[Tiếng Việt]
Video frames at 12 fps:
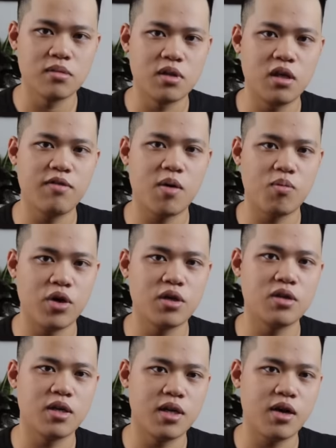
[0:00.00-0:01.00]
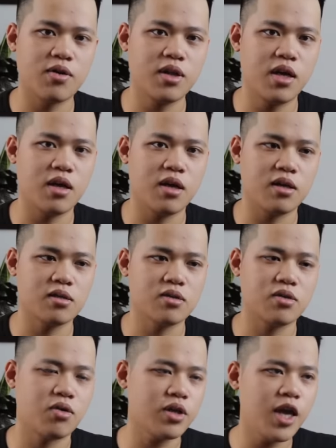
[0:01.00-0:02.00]
Hy vọng mọi người đã có thể
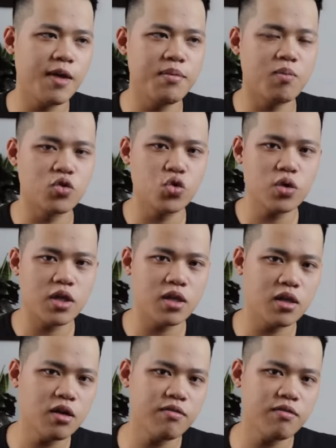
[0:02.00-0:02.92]
có thêm được một chút kiến thức